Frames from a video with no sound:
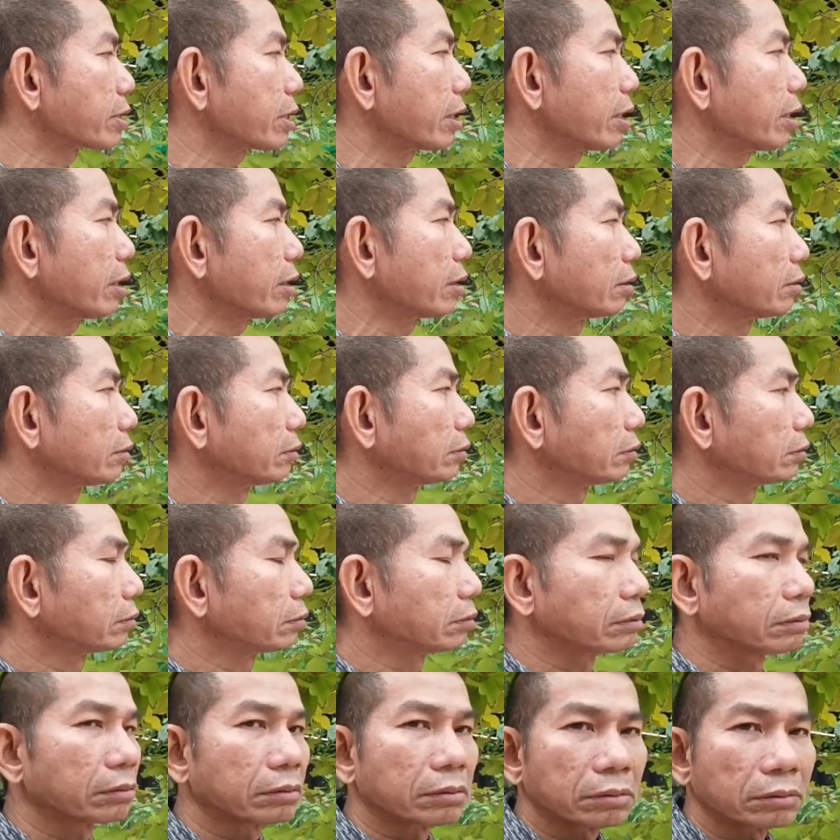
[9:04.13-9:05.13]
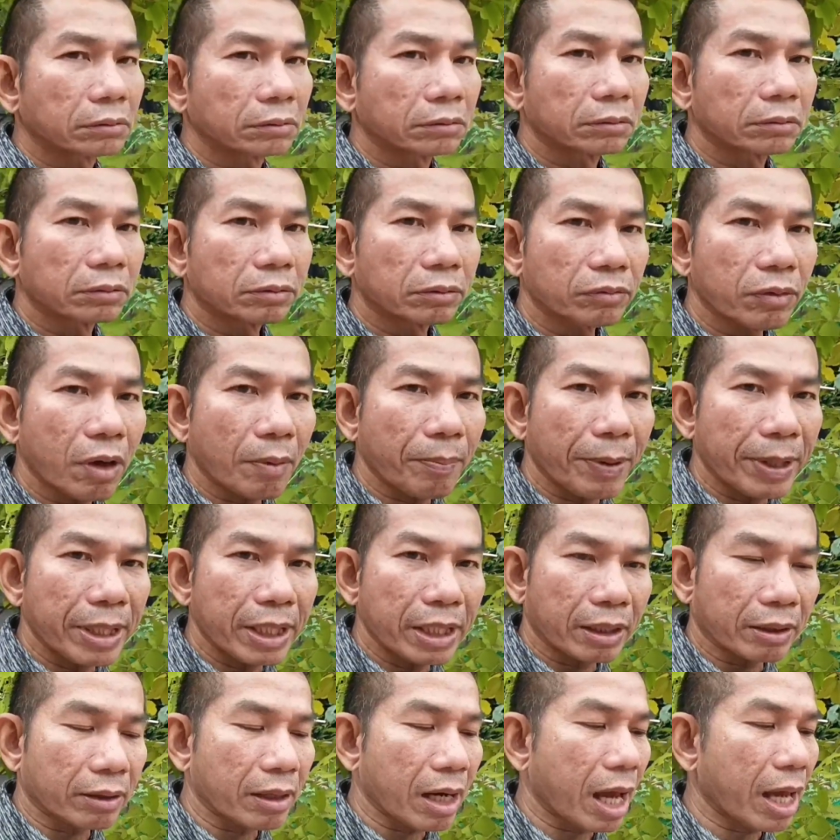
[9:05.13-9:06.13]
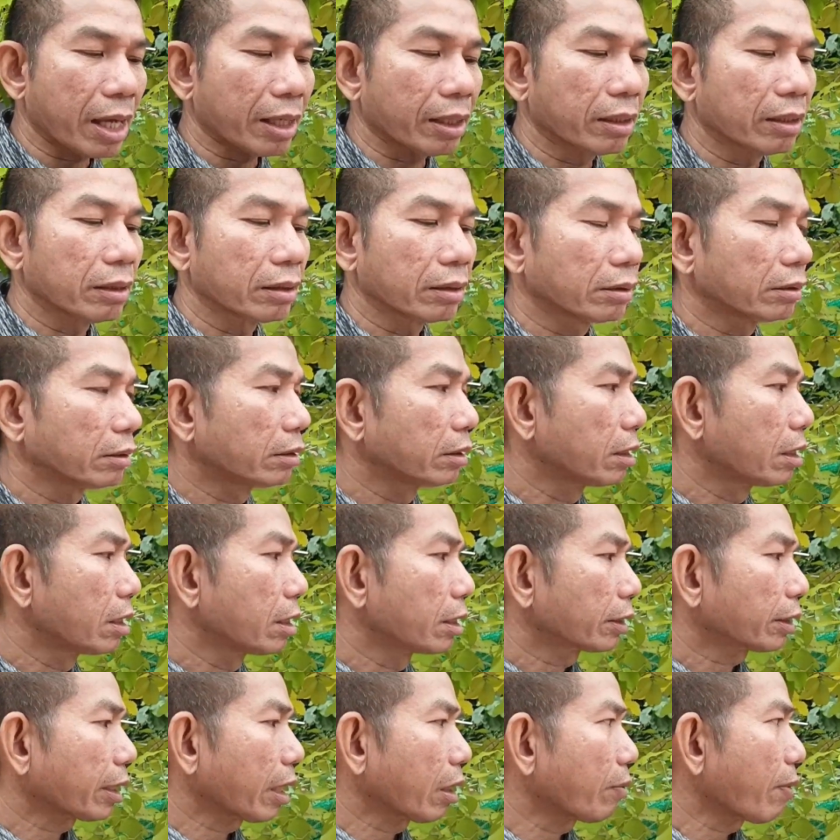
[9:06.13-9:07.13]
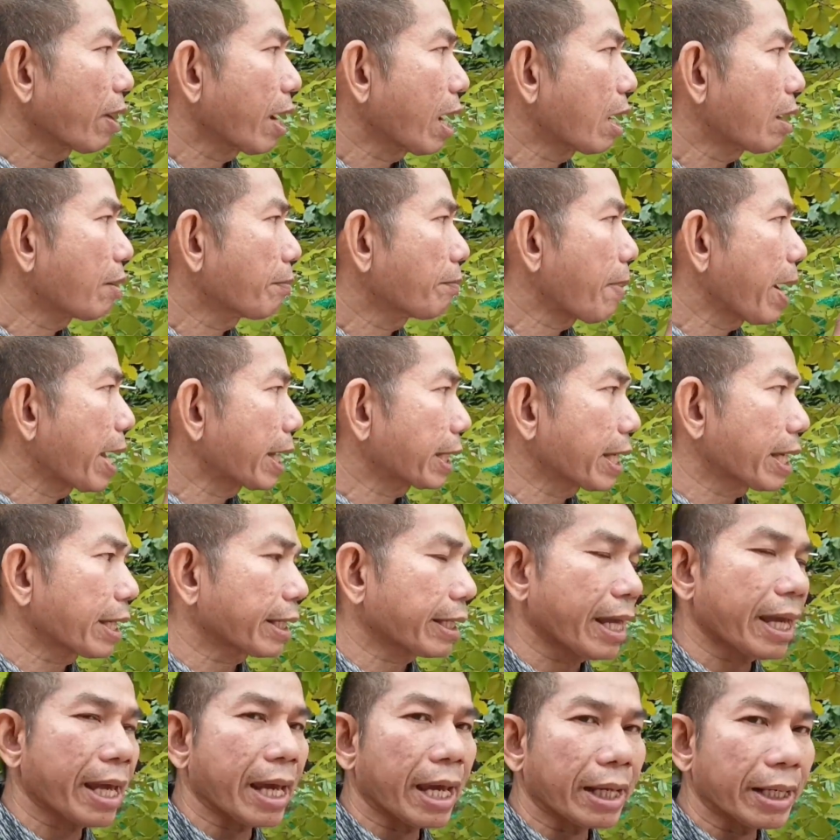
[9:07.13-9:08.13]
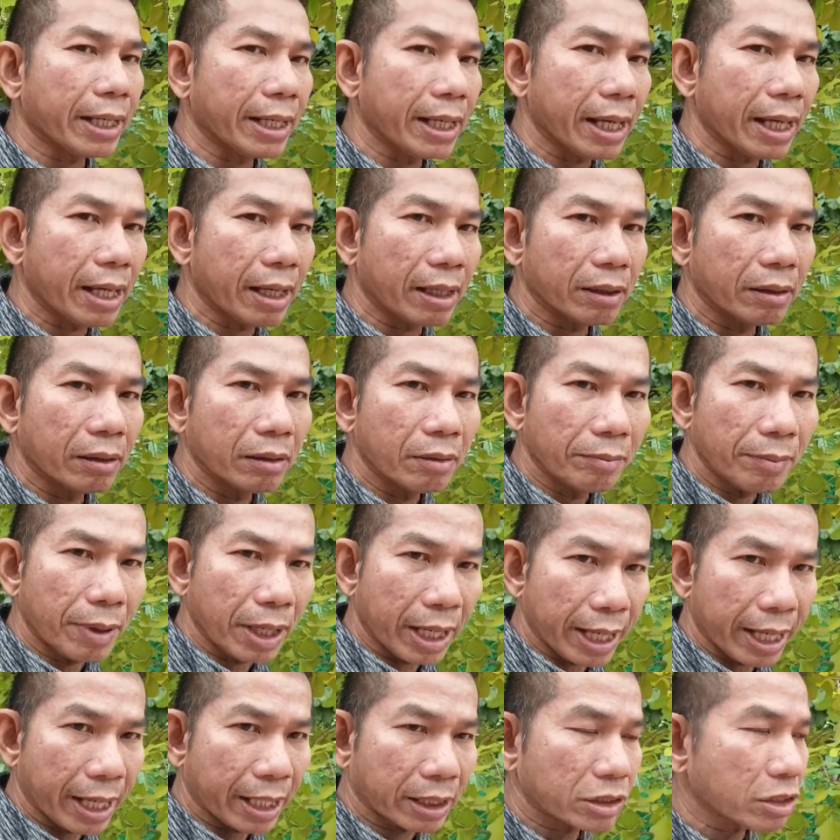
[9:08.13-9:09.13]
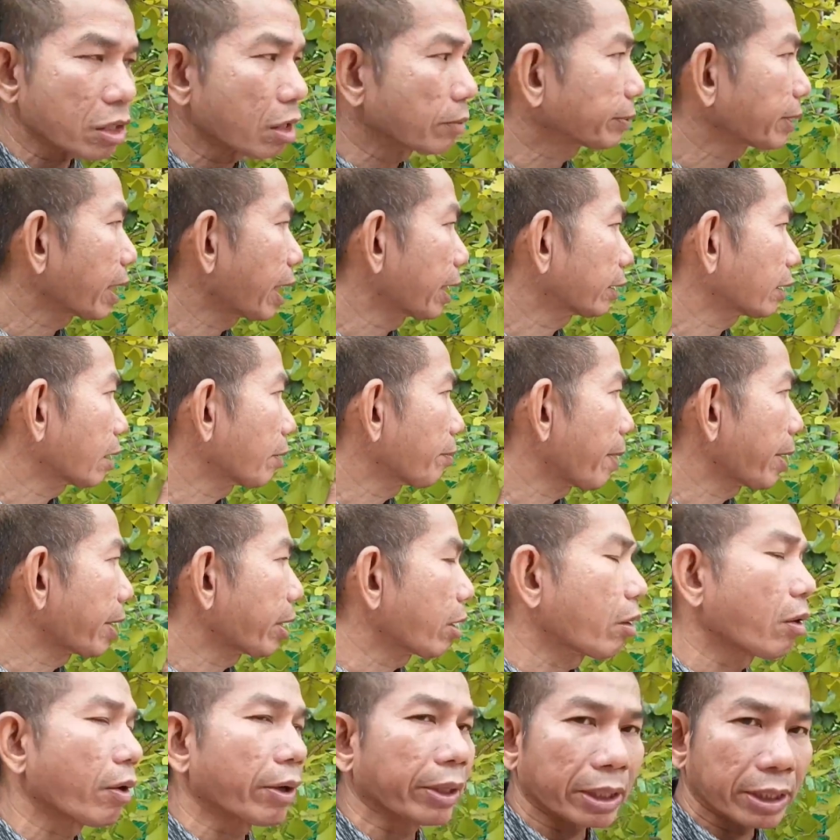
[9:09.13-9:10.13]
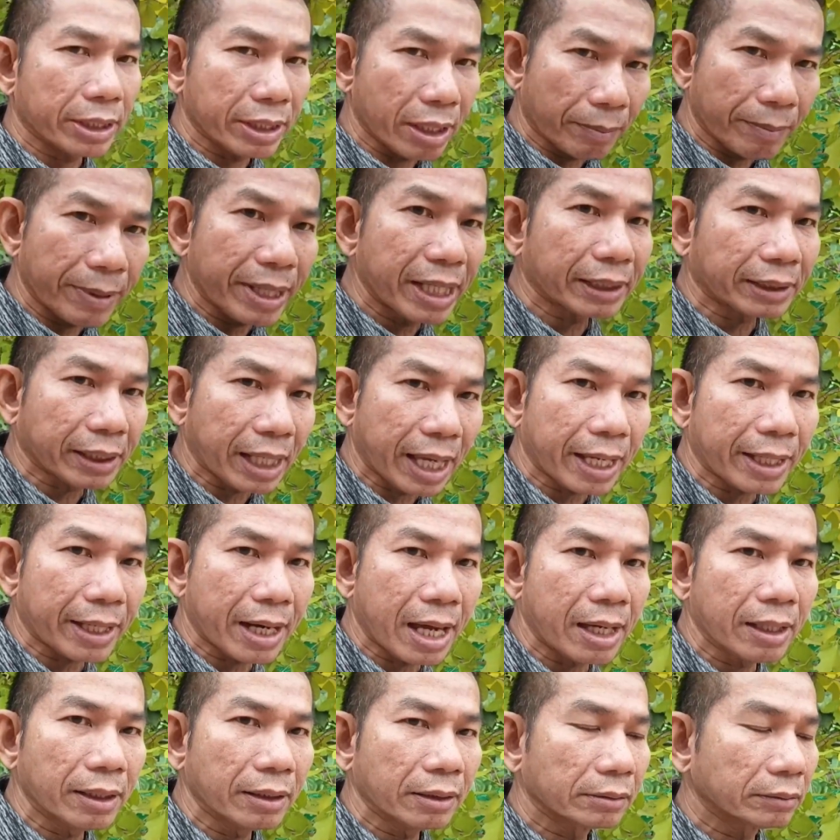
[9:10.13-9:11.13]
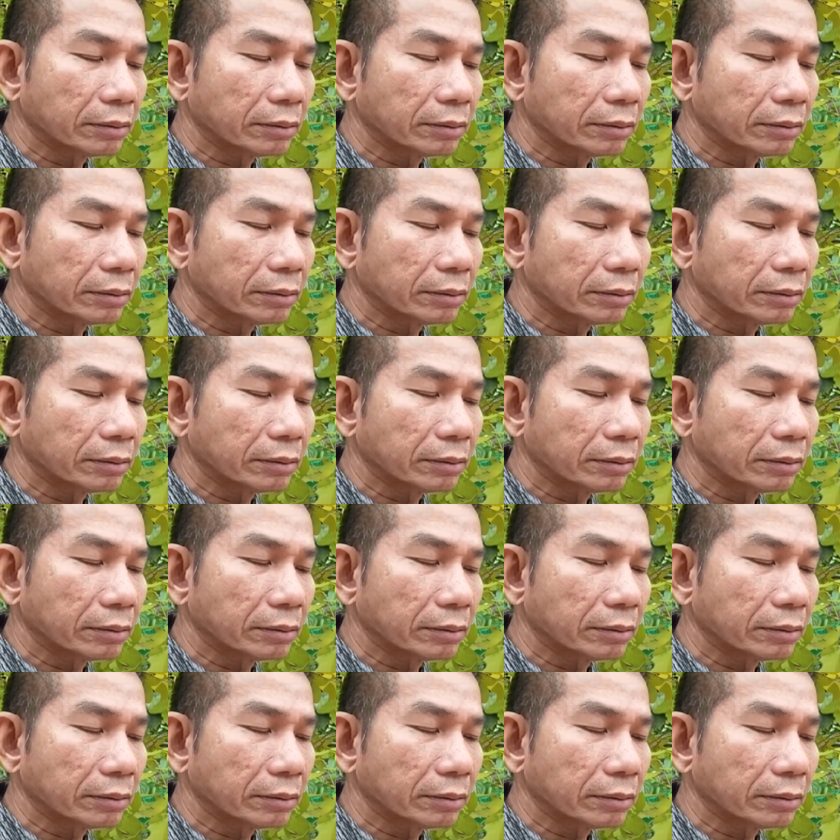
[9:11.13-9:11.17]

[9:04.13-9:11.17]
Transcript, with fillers: ซิว่าเป็นอย่างไร แต่ว่าใบแก่ๆเนี่ยมแมลงชอบแทะแต่ใบอ่อนนี่ยยังไม่ได้แทะนะ